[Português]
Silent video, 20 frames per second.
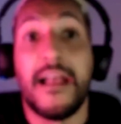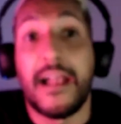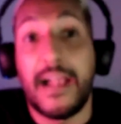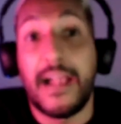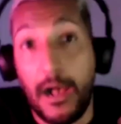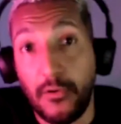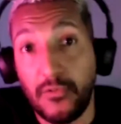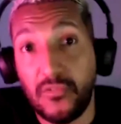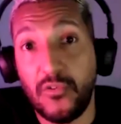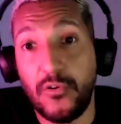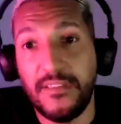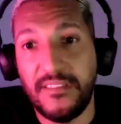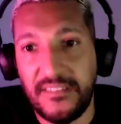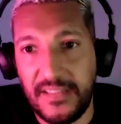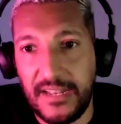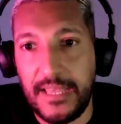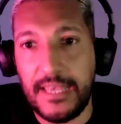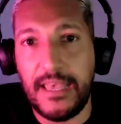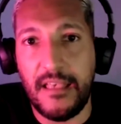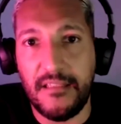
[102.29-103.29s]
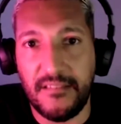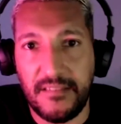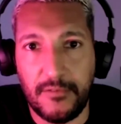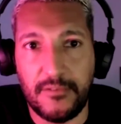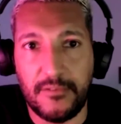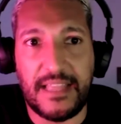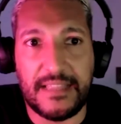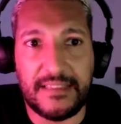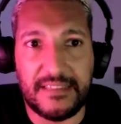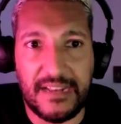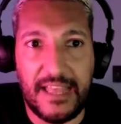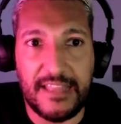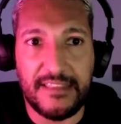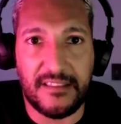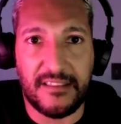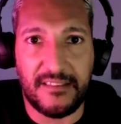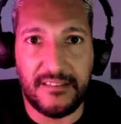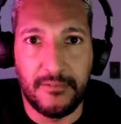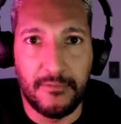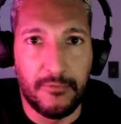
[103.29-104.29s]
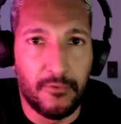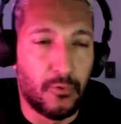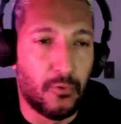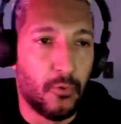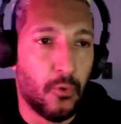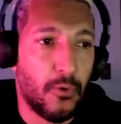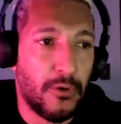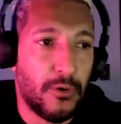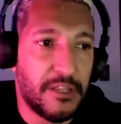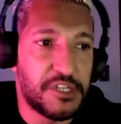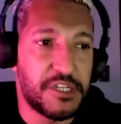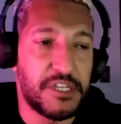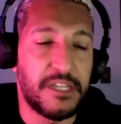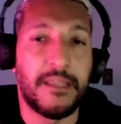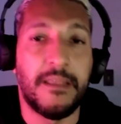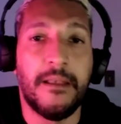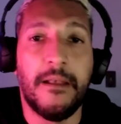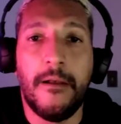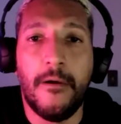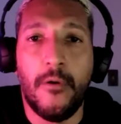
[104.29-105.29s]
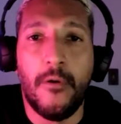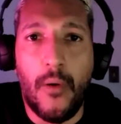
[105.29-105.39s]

causou estranheza nos atletas, o Gullit,